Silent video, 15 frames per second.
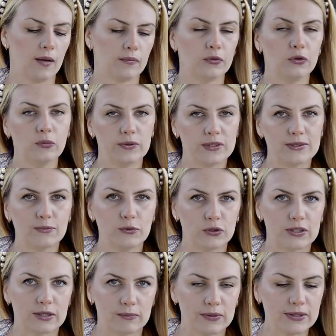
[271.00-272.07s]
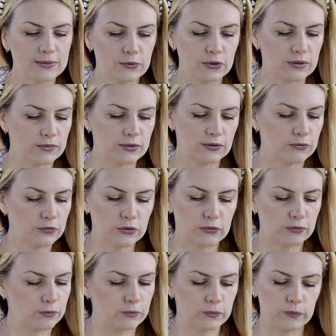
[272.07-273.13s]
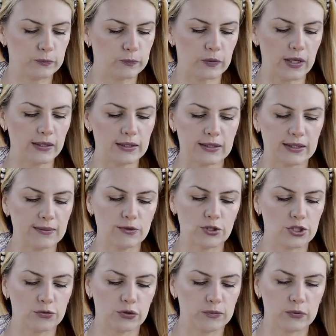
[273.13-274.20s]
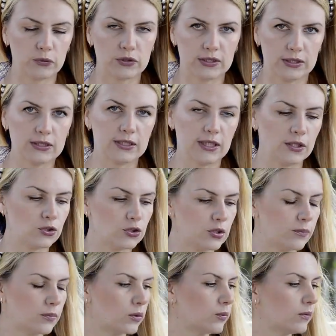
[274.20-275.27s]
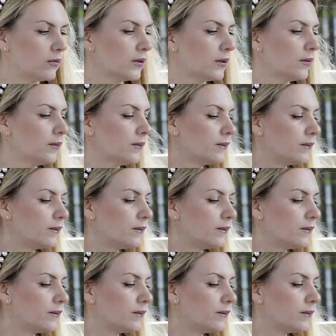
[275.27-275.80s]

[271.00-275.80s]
Ну, посмотрим, посмотрим. Вот про этот крем ничего не могу сказать, я еще не пробовала.